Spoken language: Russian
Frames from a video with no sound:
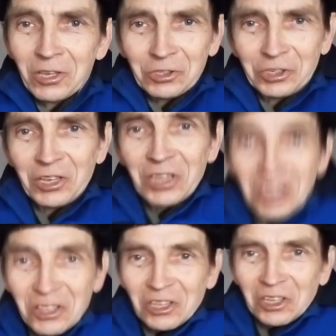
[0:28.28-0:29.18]

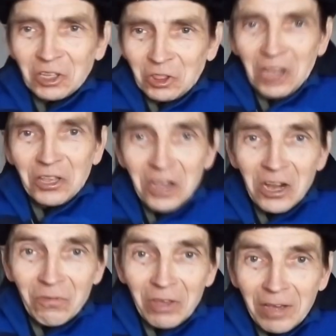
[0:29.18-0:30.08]
Сидит на
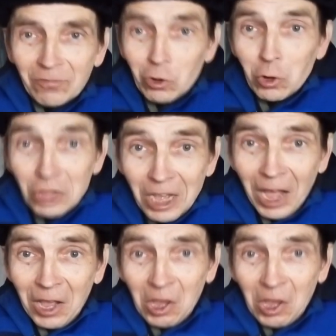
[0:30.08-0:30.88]
дереве ворона,